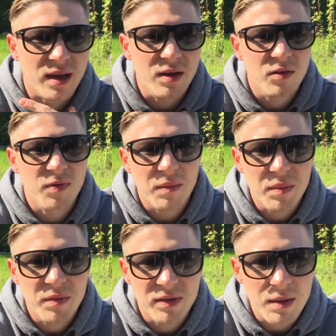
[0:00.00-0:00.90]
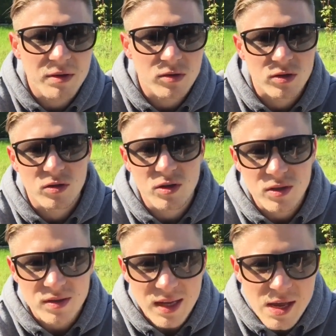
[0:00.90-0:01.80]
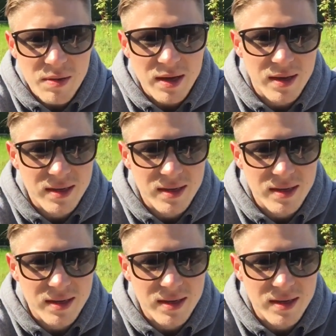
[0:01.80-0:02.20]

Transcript: Ja, das war bei mir selber so. Also äh, selber,